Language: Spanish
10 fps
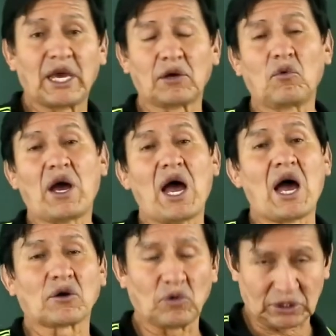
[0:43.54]
de agua
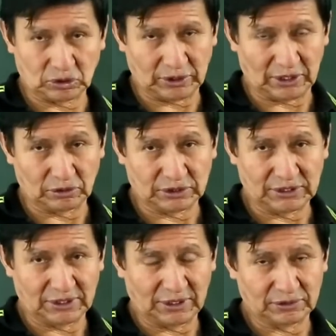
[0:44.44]
a 4 grados
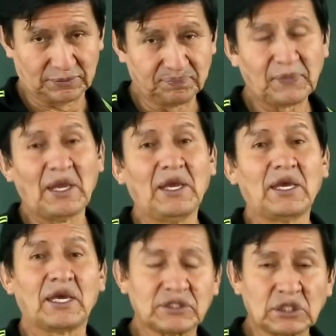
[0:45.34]
centígrados.
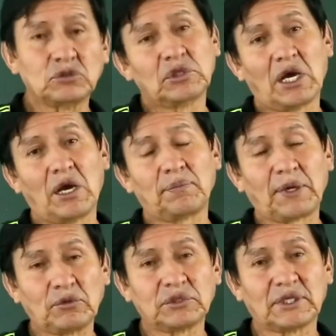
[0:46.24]
Esta es una
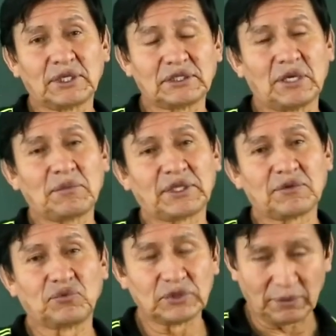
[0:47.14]
pregunta del tema
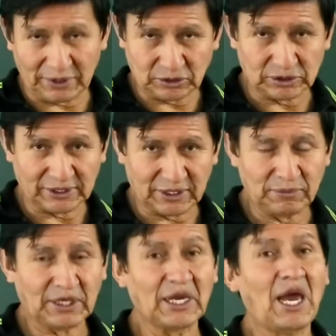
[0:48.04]
de fundamentos de
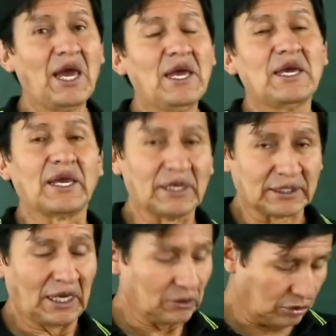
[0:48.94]
química,
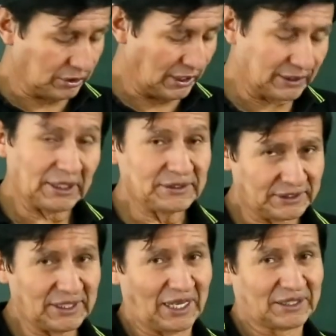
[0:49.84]
el cálculo de la
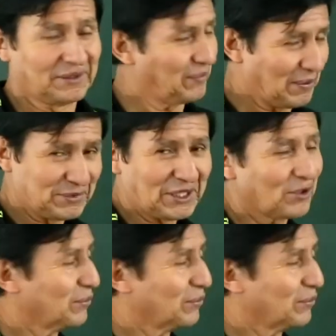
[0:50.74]
densidad. Vamos a